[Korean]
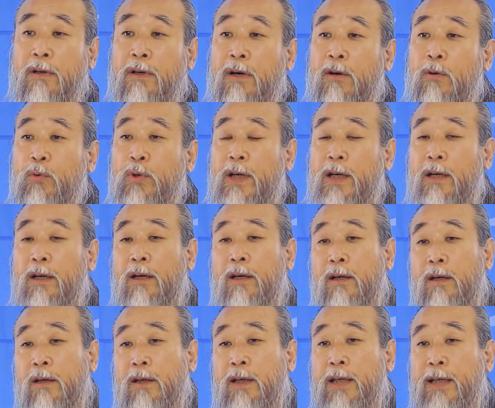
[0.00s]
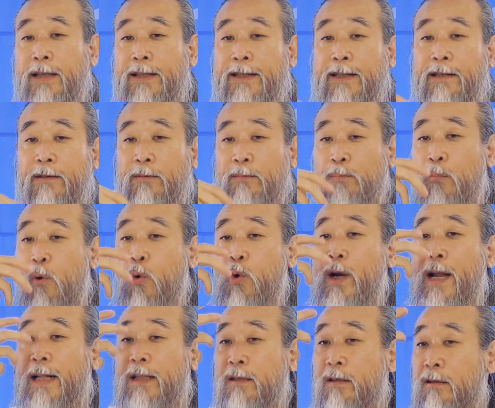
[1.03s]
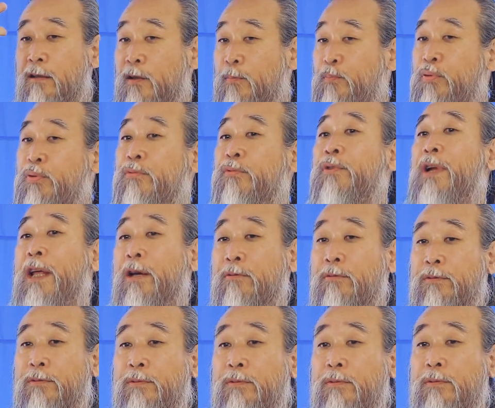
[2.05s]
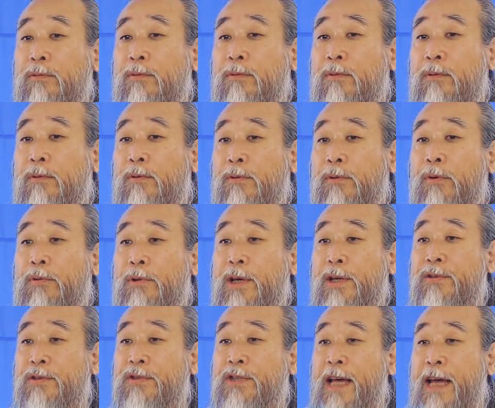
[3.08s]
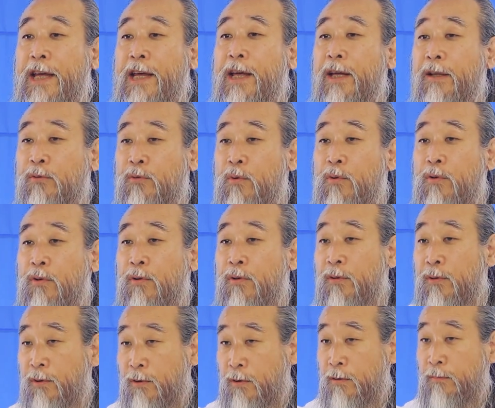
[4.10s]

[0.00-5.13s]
어, 우리가 이 몰랐던 걸 풀어내고 어, 이렇게 해서 사회에 또